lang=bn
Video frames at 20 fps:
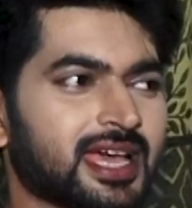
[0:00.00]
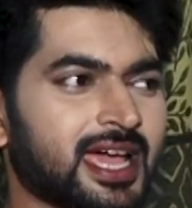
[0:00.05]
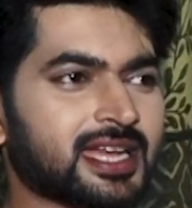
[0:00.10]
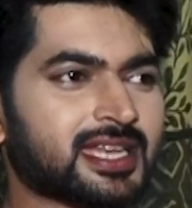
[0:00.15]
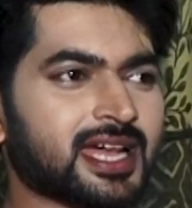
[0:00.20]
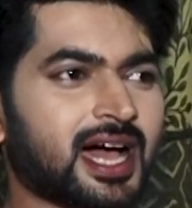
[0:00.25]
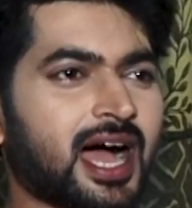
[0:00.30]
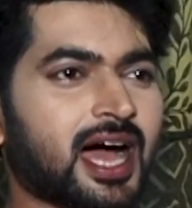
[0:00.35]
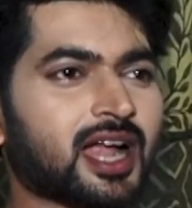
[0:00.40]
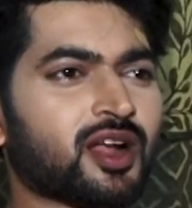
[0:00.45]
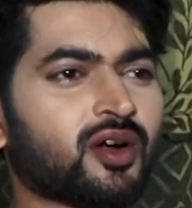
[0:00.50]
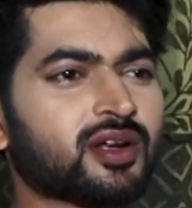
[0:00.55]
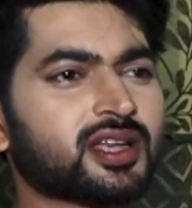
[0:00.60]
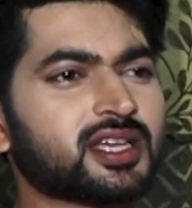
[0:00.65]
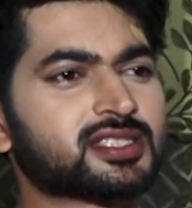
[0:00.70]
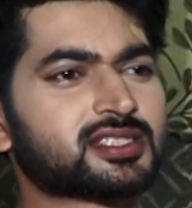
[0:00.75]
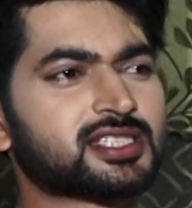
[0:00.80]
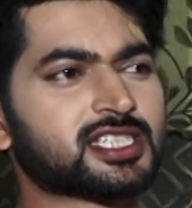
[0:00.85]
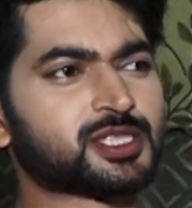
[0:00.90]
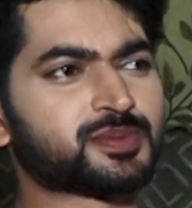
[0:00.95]
এইটা আর
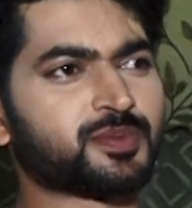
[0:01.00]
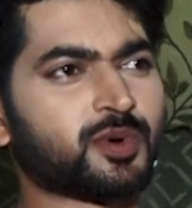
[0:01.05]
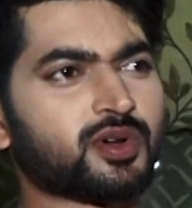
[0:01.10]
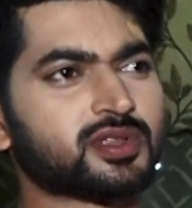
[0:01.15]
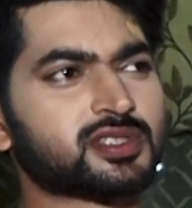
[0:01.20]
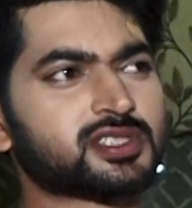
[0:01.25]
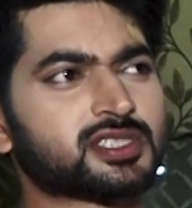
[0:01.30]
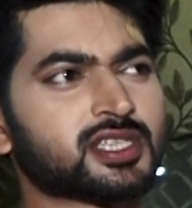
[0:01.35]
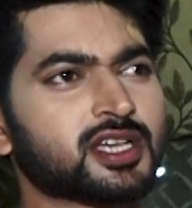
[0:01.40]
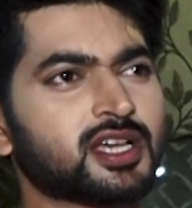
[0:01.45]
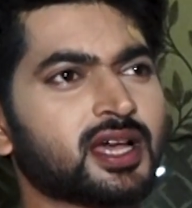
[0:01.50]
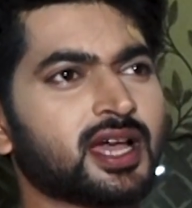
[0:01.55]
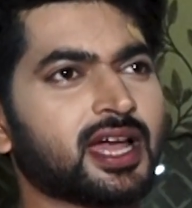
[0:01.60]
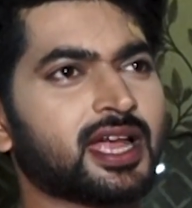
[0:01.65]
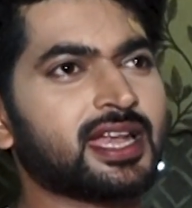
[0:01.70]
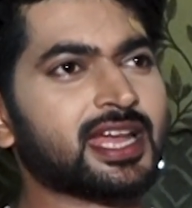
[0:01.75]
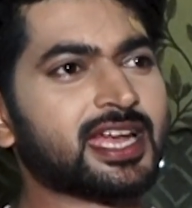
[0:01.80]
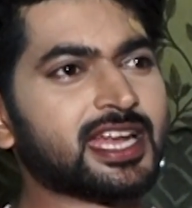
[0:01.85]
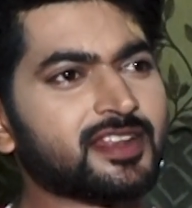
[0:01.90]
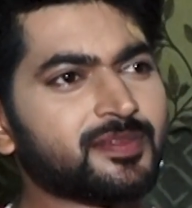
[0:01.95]
অডিয়েন্স রেসপন্স
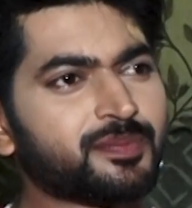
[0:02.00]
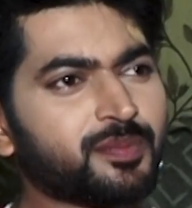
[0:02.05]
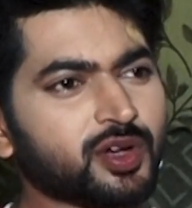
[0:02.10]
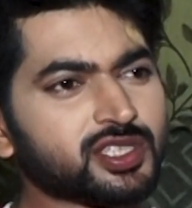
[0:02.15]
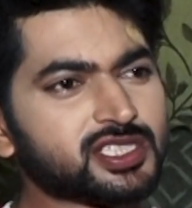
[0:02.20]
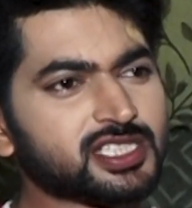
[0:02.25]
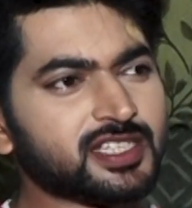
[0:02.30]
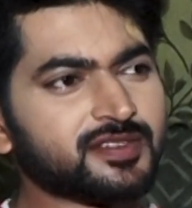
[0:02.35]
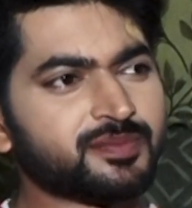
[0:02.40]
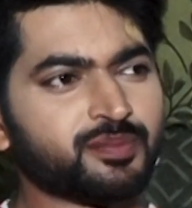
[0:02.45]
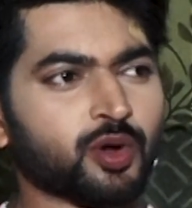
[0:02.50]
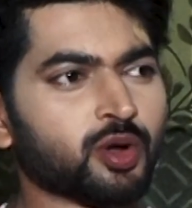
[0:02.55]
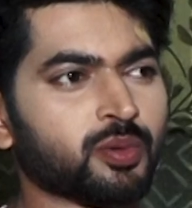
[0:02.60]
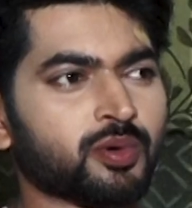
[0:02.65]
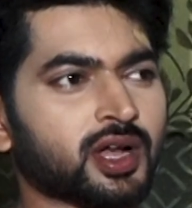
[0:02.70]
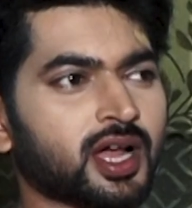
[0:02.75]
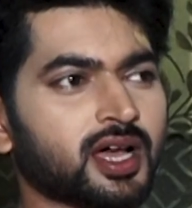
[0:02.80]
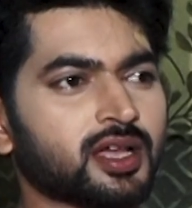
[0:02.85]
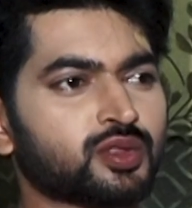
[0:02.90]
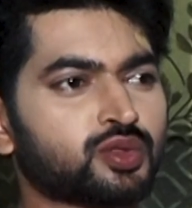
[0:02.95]
নেগেটিভ পজিটিভ বলবো
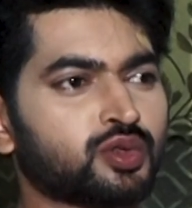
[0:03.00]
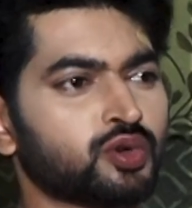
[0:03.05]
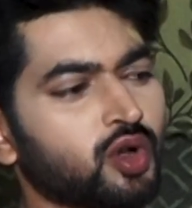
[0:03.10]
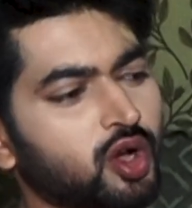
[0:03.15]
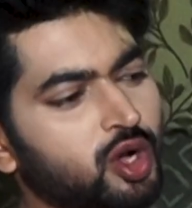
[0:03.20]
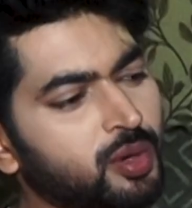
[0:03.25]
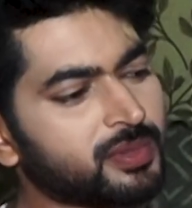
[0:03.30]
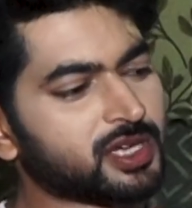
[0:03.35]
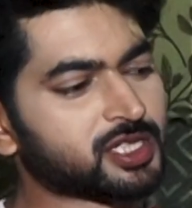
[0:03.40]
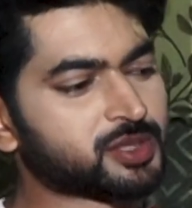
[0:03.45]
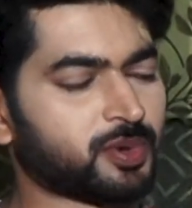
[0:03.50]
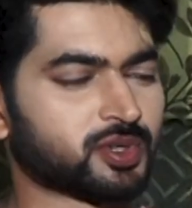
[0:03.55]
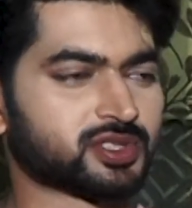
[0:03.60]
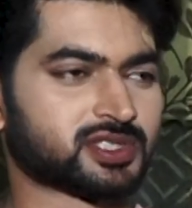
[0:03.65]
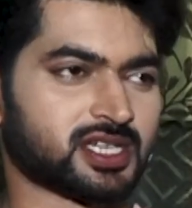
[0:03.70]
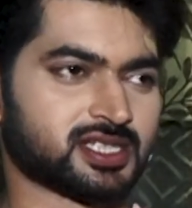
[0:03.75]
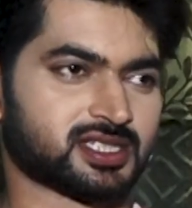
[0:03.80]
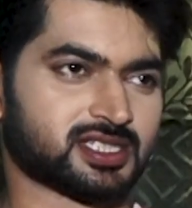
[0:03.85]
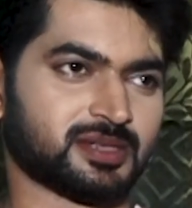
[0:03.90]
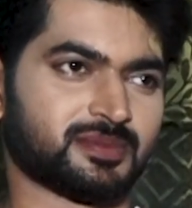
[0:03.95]
না দু রকম রেসপন্স
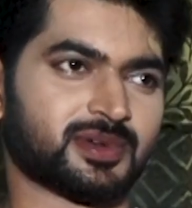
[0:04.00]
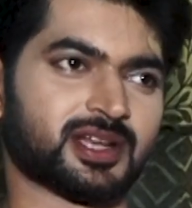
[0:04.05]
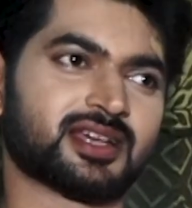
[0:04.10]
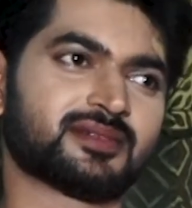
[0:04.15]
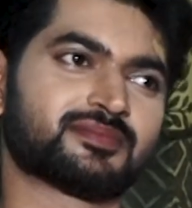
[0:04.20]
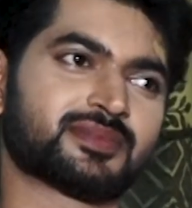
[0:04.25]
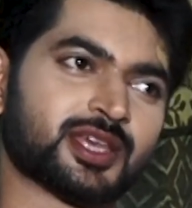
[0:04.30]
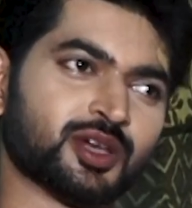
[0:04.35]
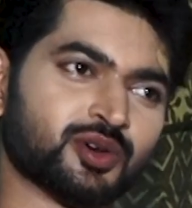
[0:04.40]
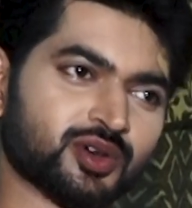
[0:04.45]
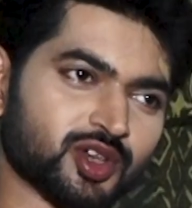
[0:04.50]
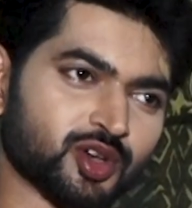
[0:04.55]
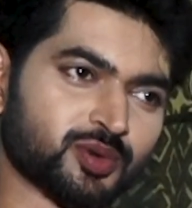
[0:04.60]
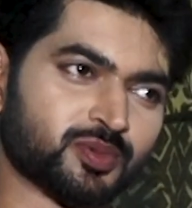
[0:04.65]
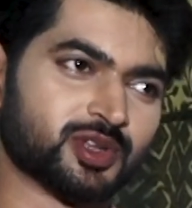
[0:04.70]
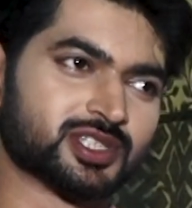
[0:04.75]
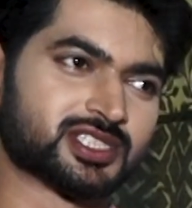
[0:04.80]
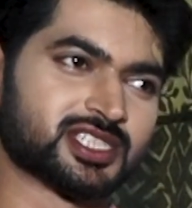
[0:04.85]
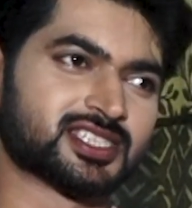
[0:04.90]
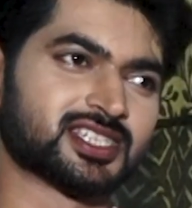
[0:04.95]
আসছে মানে কেউ কেউ
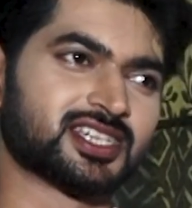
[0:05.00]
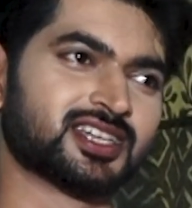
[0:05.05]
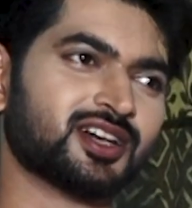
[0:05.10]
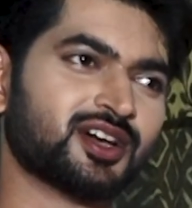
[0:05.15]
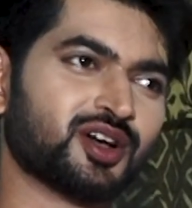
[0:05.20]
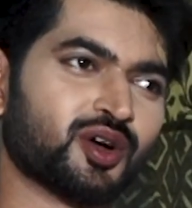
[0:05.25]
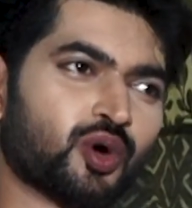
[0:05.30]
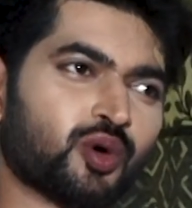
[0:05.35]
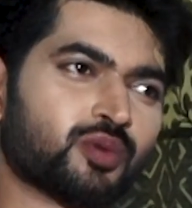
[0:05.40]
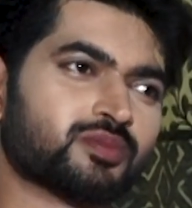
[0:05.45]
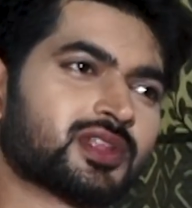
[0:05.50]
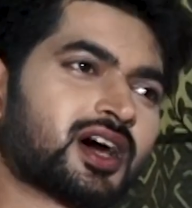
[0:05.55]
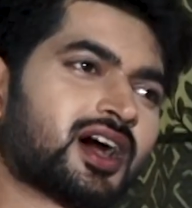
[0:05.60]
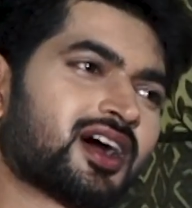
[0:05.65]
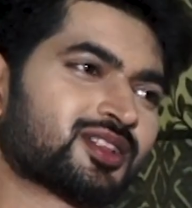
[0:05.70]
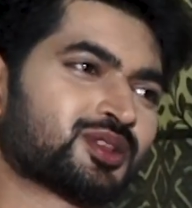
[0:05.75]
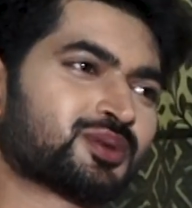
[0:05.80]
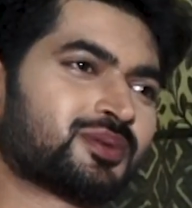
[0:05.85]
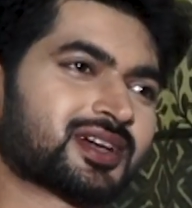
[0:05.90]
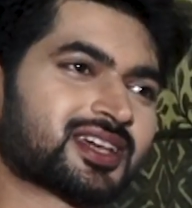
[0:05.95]
বলছে যে ওম দা
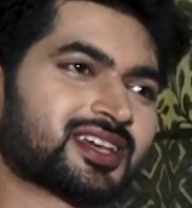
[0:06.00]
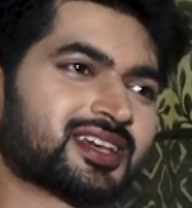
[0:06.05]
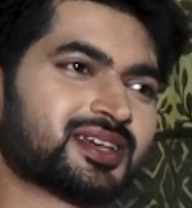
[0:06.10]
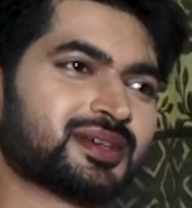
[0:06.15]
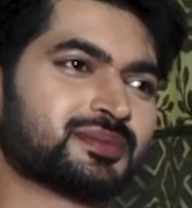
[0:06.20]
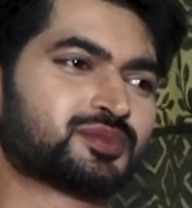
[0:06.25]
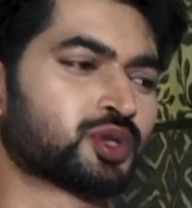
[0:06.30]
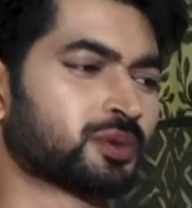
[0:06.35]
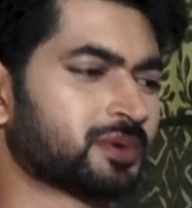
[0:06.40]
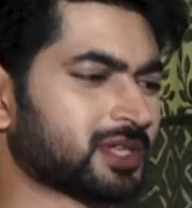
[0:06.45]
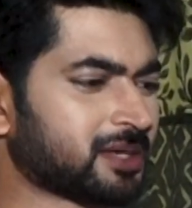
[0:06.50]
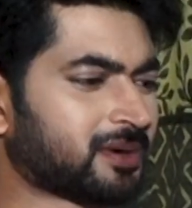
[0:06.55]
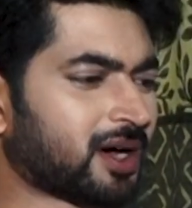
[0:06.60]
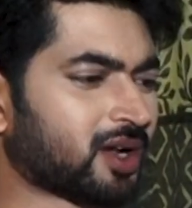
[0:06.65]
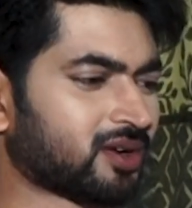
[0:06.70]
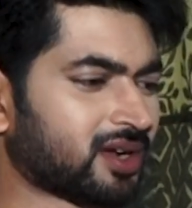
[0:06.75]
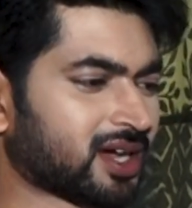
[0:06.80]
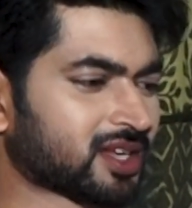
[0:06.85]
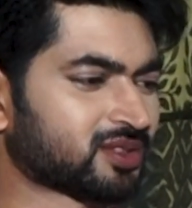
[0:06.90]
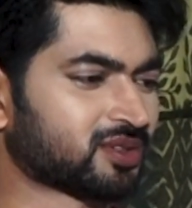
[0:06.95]
তোমাকে ছবিতে
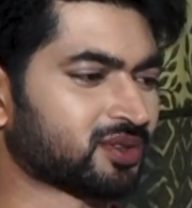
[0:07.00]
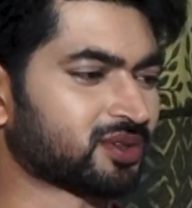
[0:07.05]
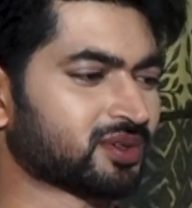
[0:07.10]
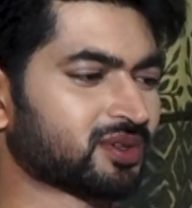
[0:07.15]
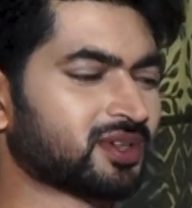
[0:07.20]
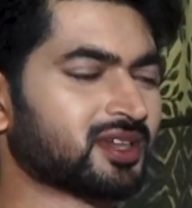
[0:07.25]
ভালো লাগতো